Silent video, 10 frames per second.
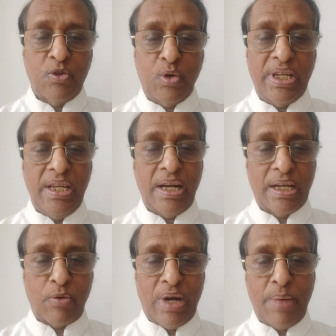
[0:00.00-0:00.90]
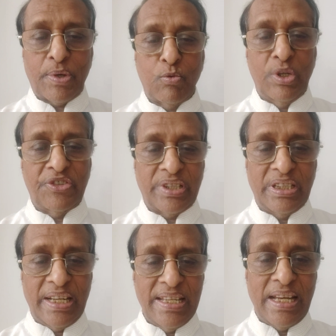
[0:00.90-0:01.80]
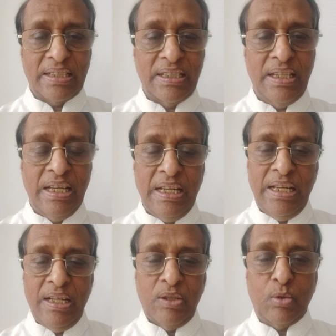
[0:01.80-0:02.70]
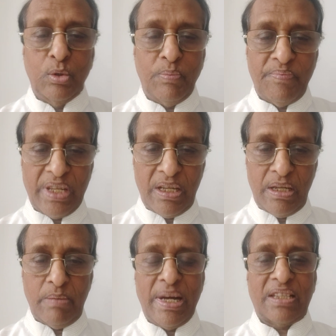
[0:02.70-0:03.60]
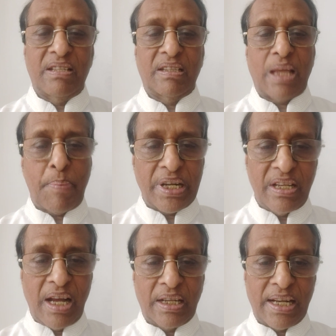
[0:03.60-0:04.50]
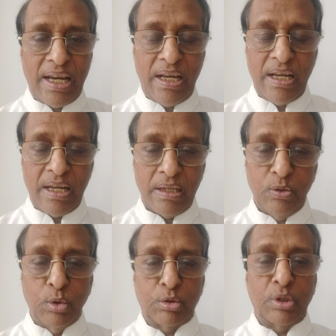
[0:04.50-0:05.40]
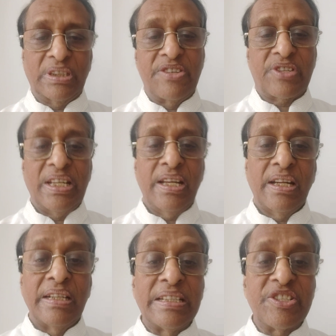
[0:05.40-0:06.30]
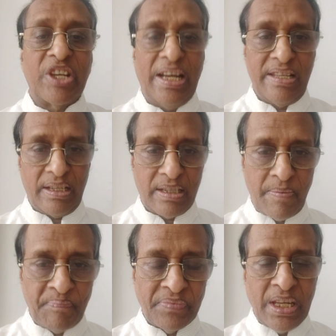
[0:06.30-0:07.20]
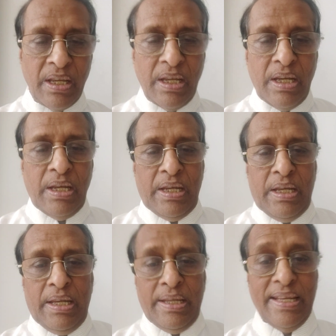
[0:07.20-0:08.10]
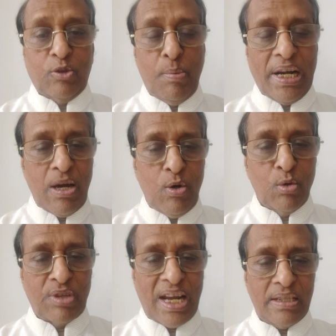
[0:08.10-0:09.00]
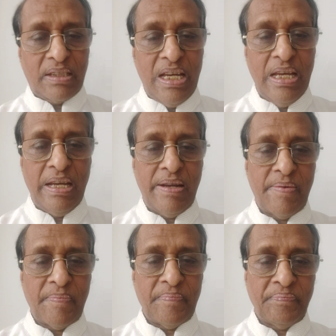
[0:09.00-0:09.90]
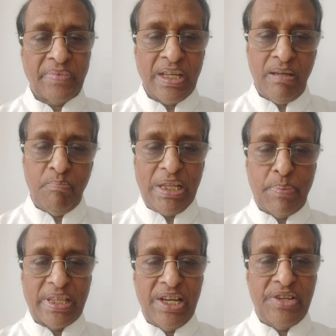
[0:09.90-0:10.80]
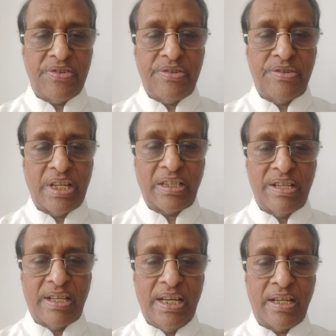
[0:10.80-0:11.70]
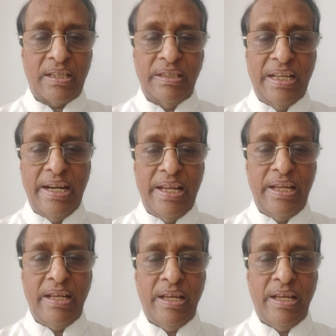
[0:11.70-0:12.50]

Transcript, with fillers: चूंकि अगर वहां पर वो स्थिति नहीं आती तो भारतीय जनता पार्टी का आंकड़ा 230 के नीचे आ जाता ये तो भला हो गुजरात मध्य प्रदेश छत्तीसगढ़ दिल्ली